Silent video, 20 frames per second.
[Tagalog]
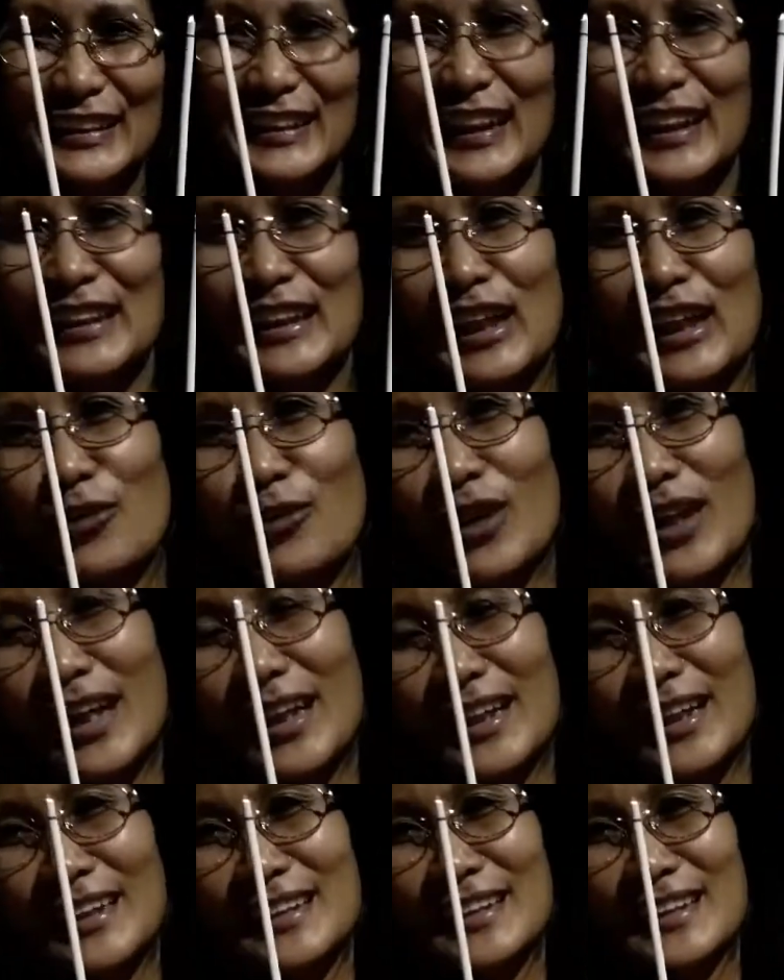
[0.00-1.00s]
Dadalawa
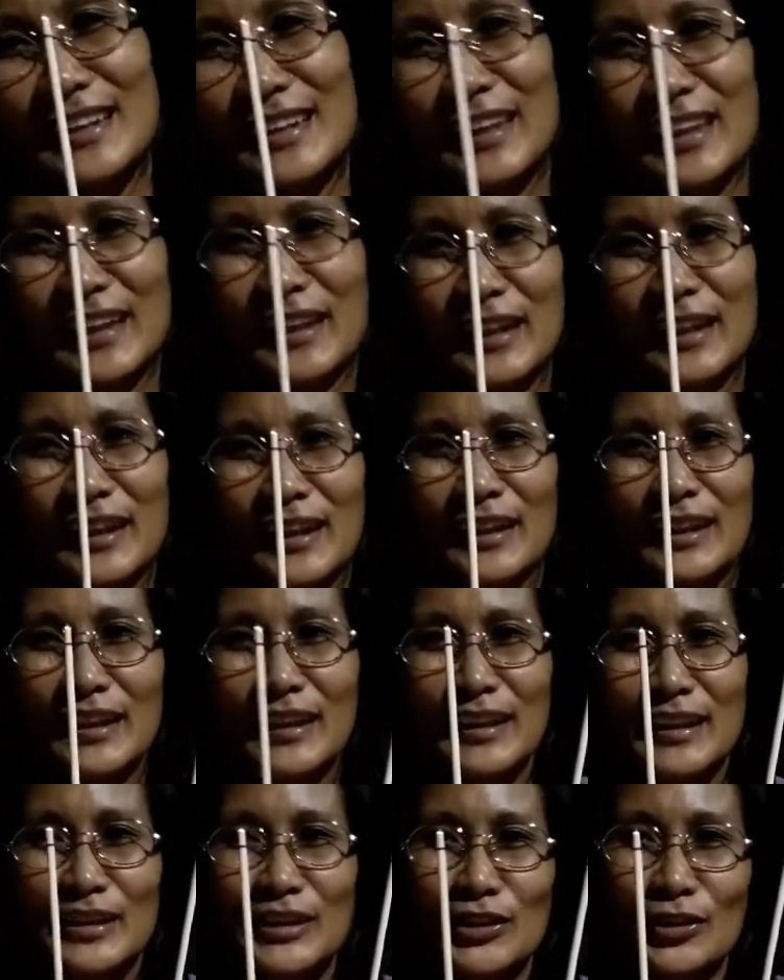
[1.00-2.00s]
lang kasi. Eh.
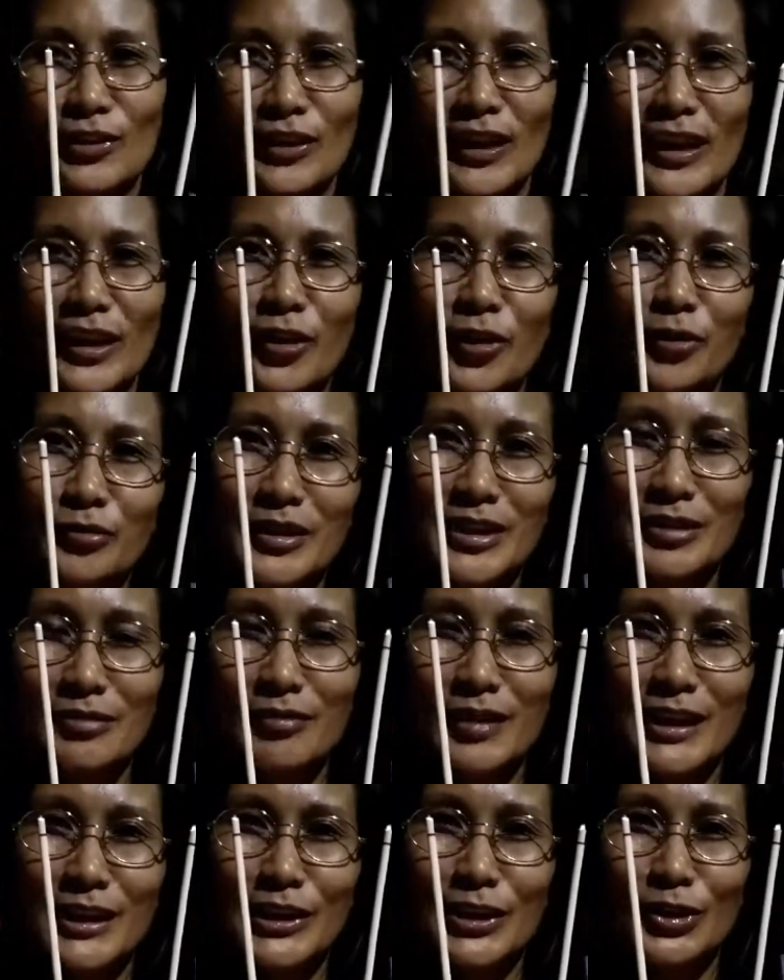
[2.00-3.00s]
So, I hope this
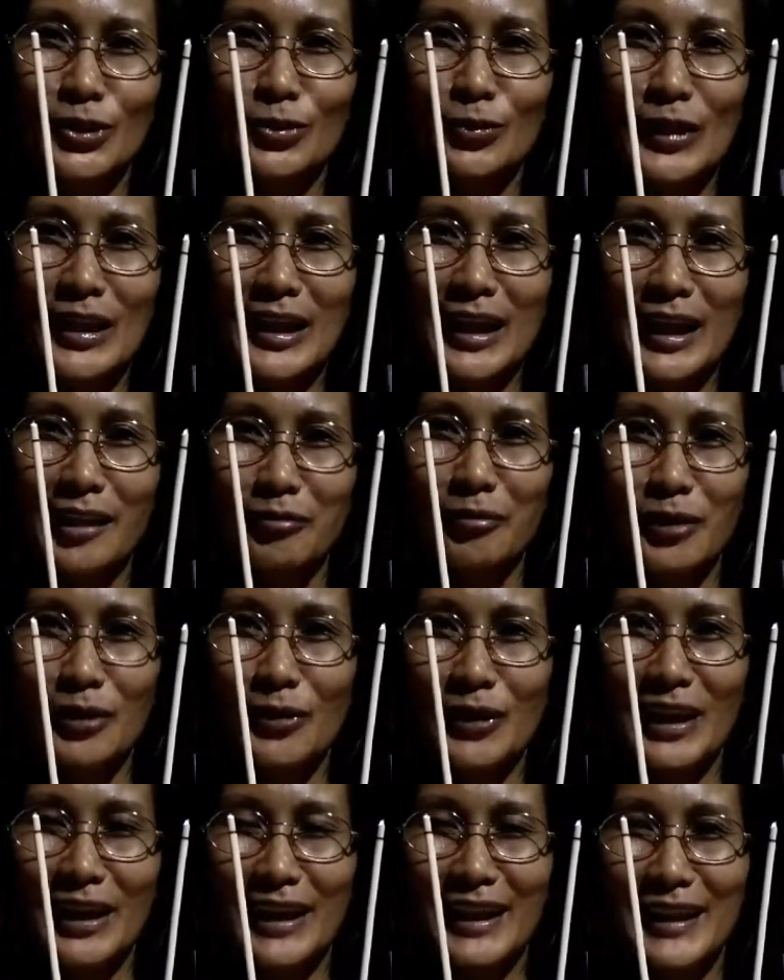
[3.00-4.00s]
video will help
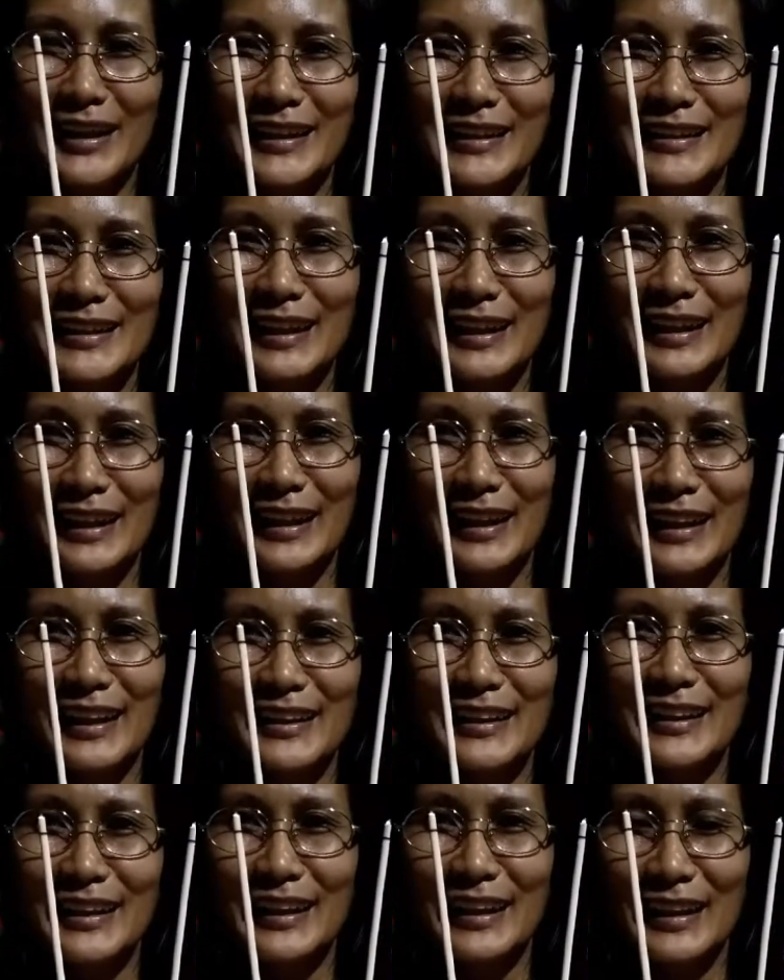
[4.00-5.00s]
you guys sa
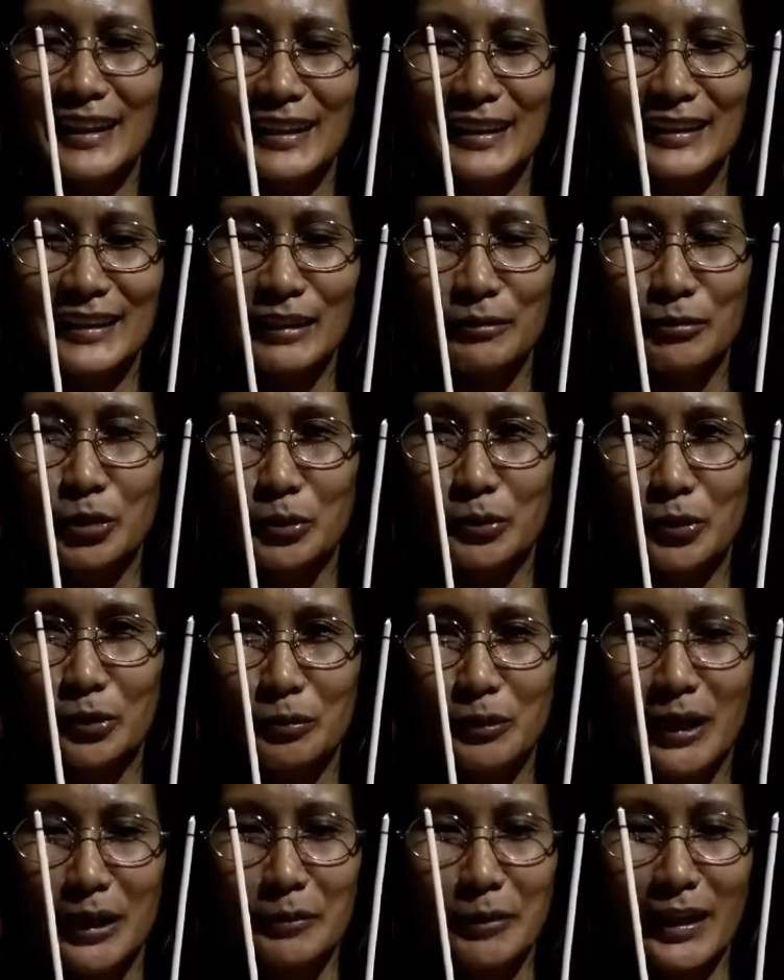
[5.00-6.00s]
lahat ng
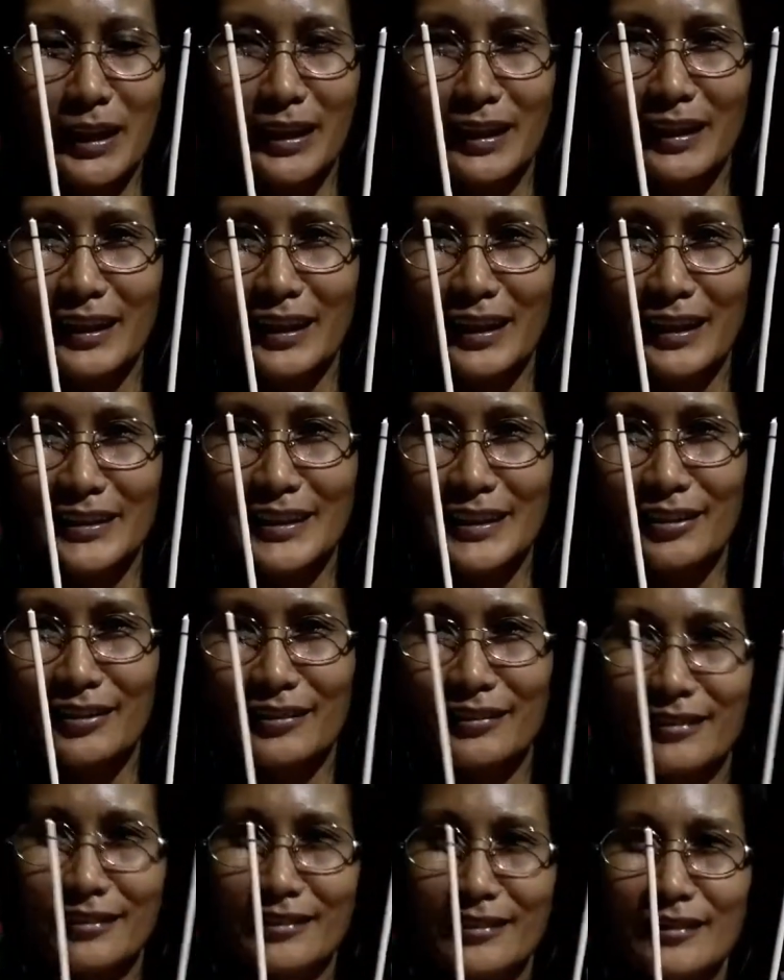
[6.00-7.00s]
namumroblema na kagaya
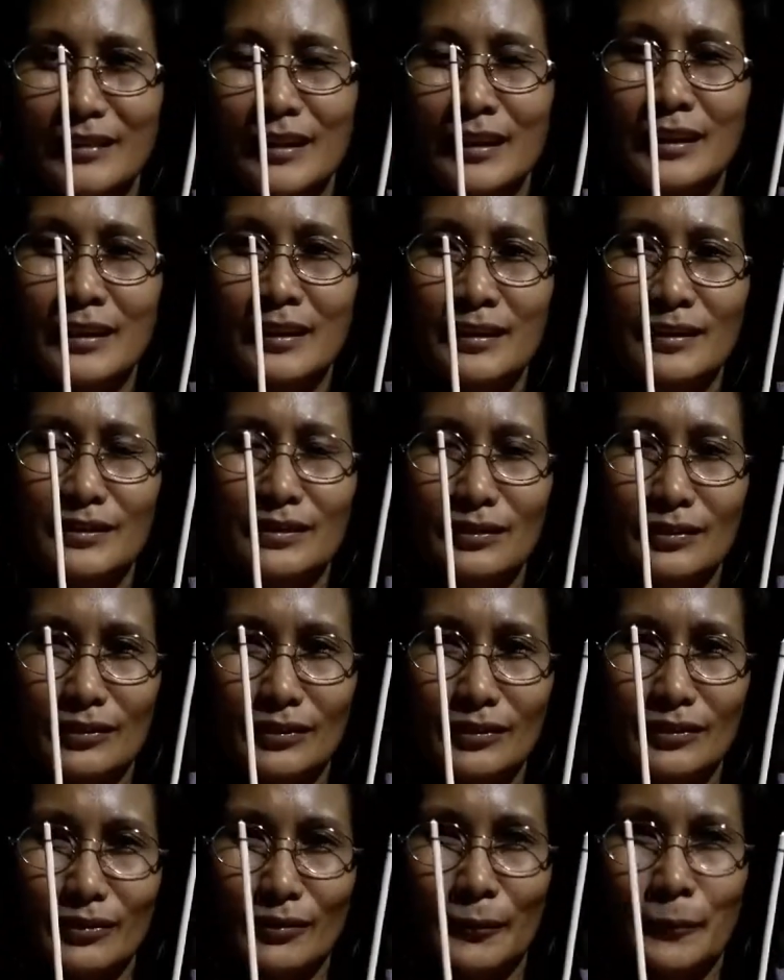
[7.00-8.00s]
ko.
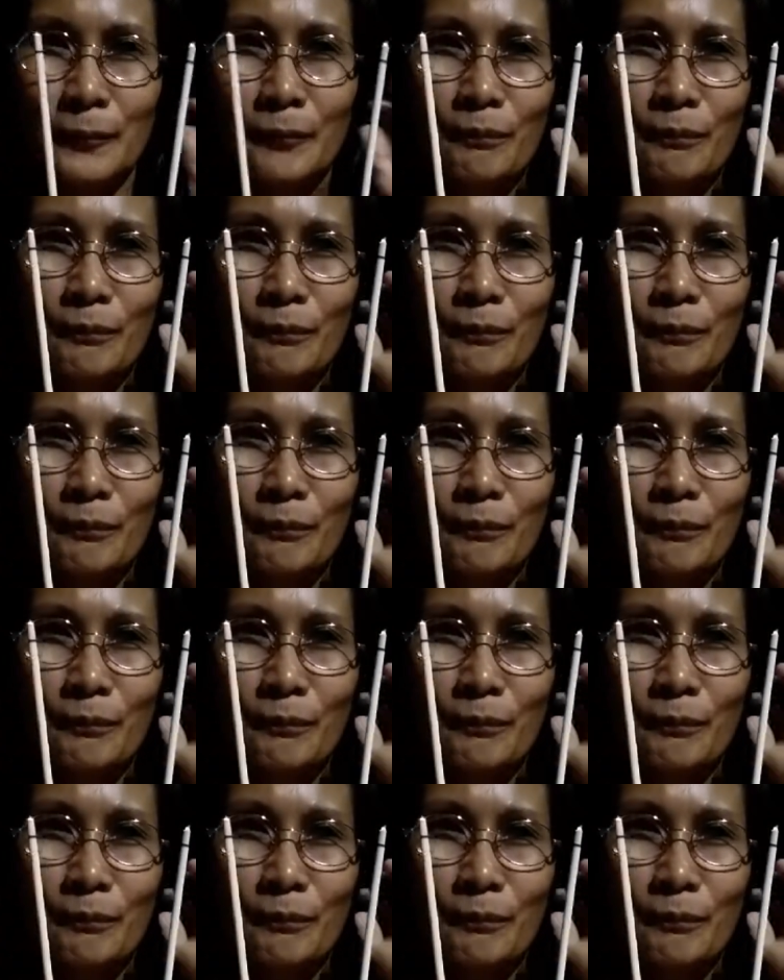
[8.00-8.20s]
So,